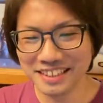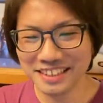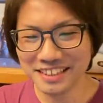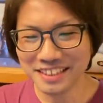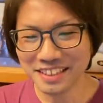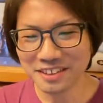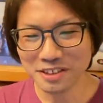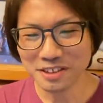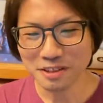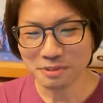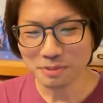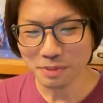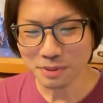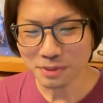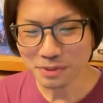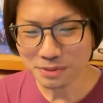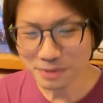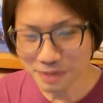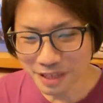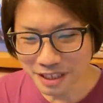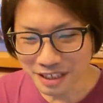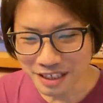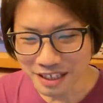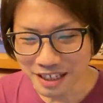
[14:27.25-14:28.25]
なので僕
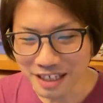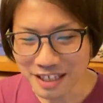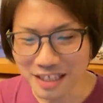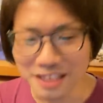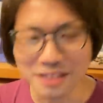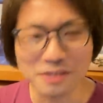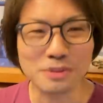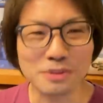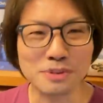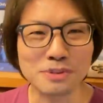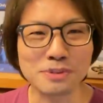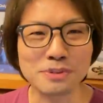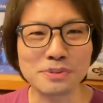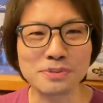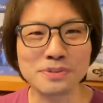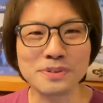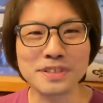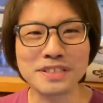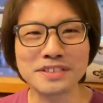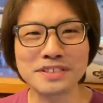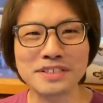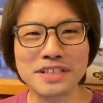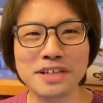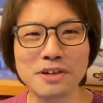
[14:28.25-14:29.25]
はアイドルの振
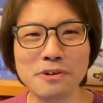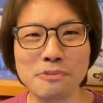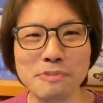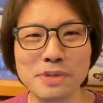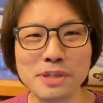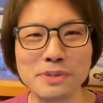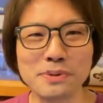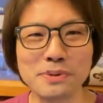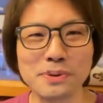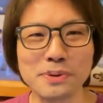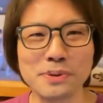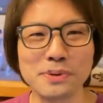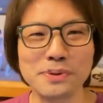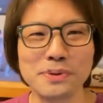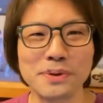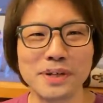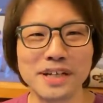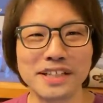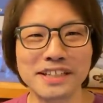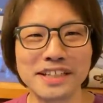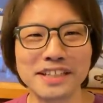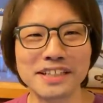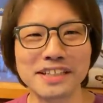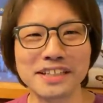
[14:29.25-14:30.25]
り付けを見るというの
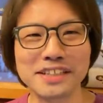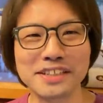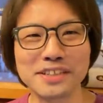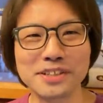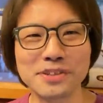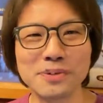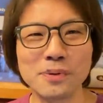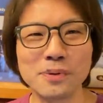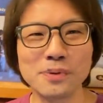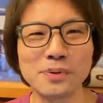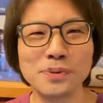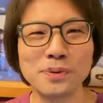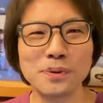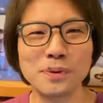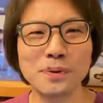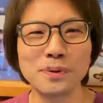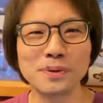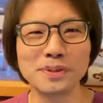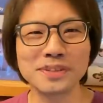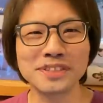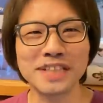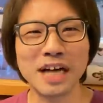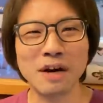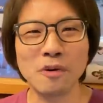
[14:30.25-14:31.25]
がなんか日本
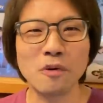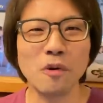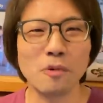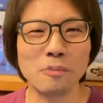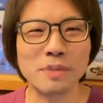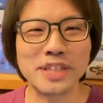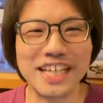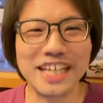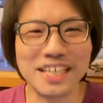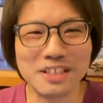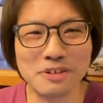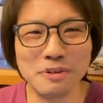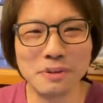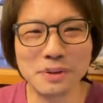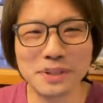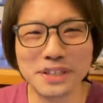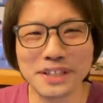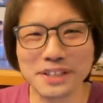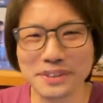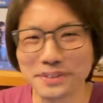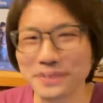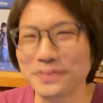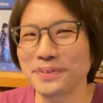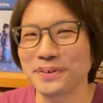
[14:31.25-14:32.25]
の作法みたいに思って
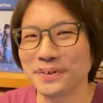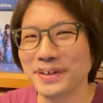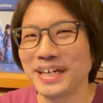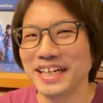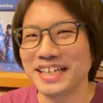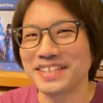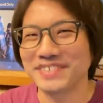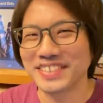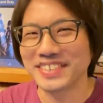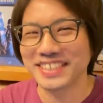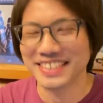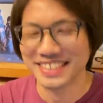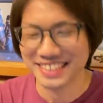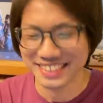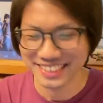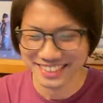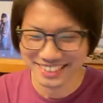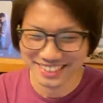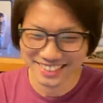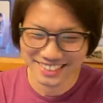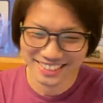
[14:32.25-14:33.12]
るところはあります。